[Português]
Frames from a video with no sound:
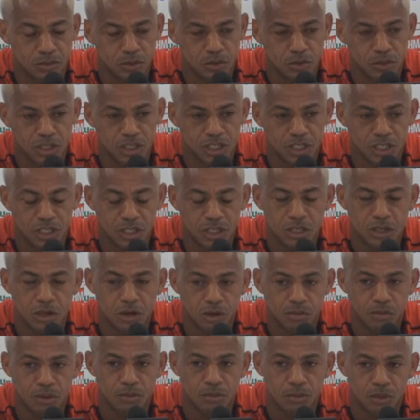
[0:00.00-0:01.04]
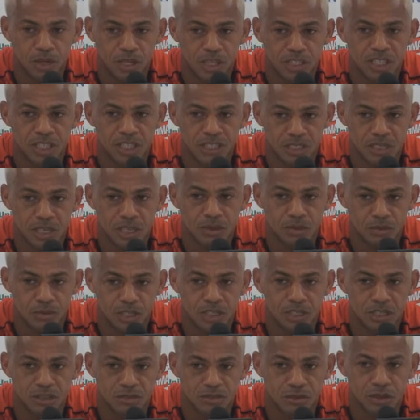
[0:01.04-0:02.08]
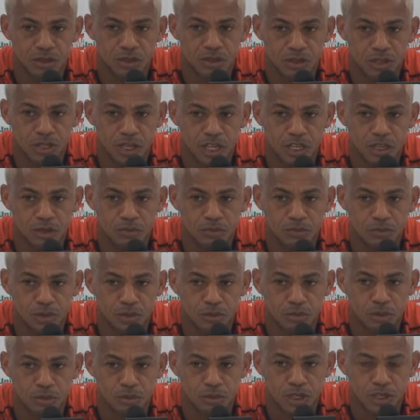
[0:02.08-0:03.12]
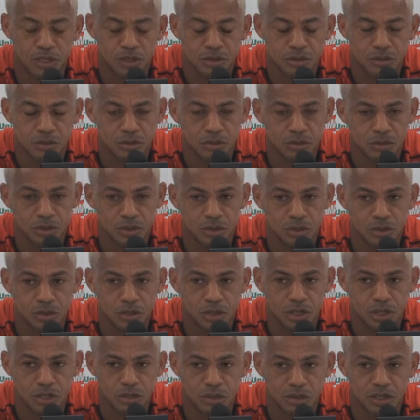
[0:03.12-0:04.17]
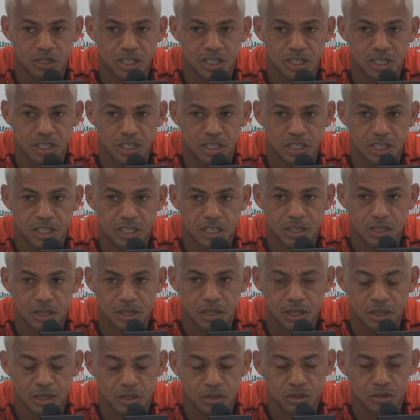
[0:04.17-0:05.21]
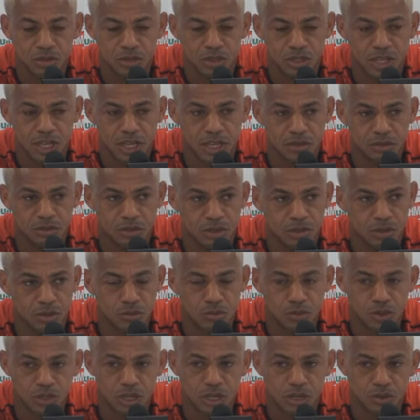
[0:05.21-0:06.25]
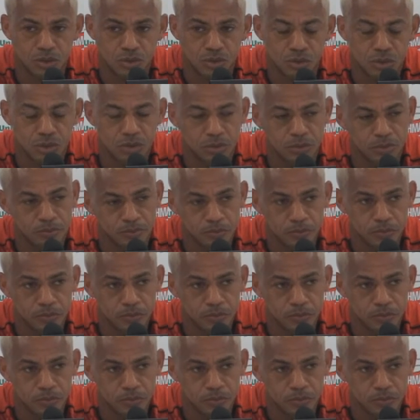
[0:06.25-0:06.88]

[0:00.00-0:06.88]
Quando a gente rouba a bola, a gente sai com bastante velocidade, principalmente com os dois jogadores que a gente tem dos lados, que são muito agudos.